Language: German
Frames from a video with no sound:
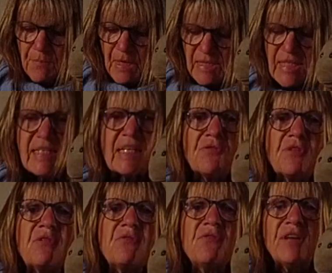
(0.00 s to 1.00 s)
Sie sind
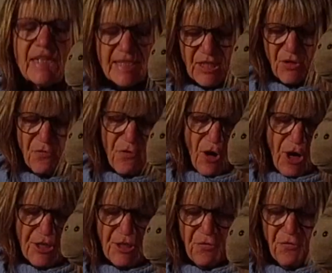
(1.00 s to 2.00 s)
wie wild
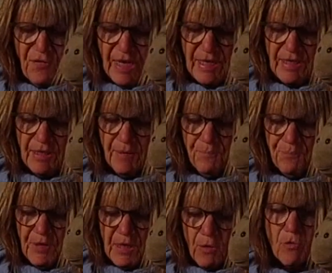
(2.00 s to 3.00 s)
gewordene Pferde,
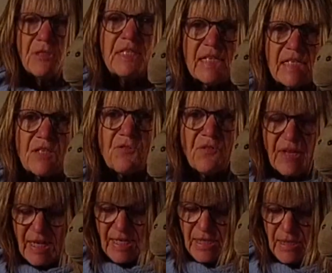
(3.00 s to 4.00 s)
und diese
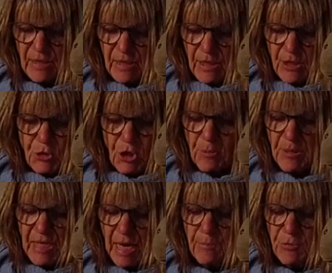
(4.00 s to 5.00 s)
Pferde können
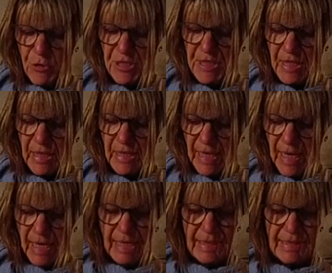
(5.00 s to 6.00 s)
mit einem durchgehen,
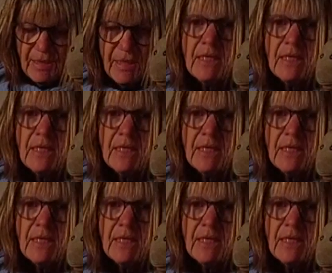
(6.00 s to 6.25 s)
ehrlich.